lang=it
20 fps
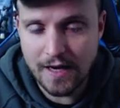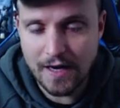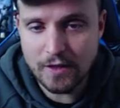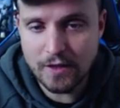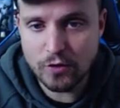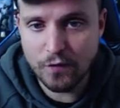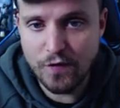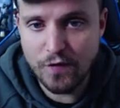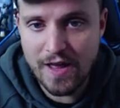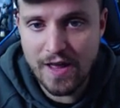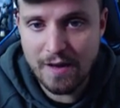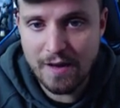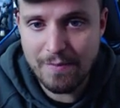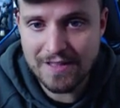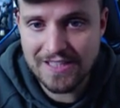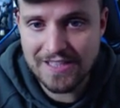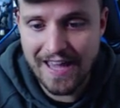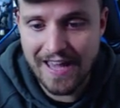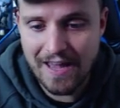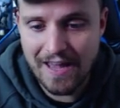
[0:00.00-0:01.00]
Tra l'altro
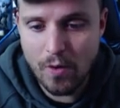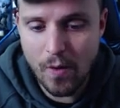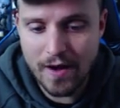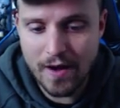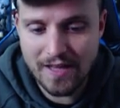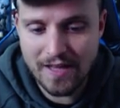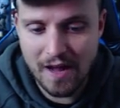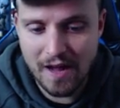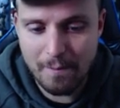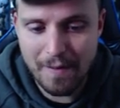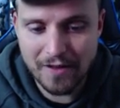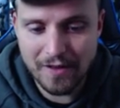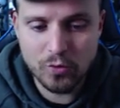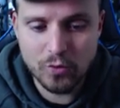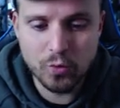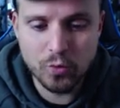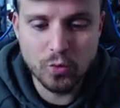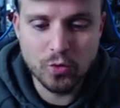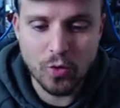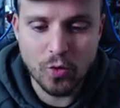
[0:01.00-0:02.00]
Fenerbahce che ai quarti ha
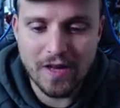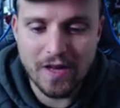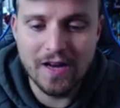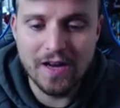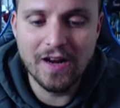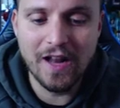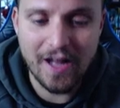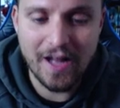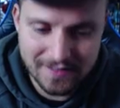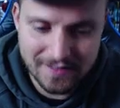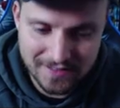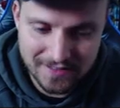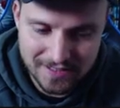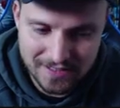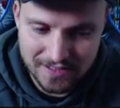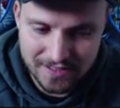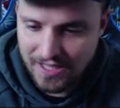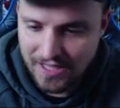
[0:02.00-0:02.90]
battuto il Lance.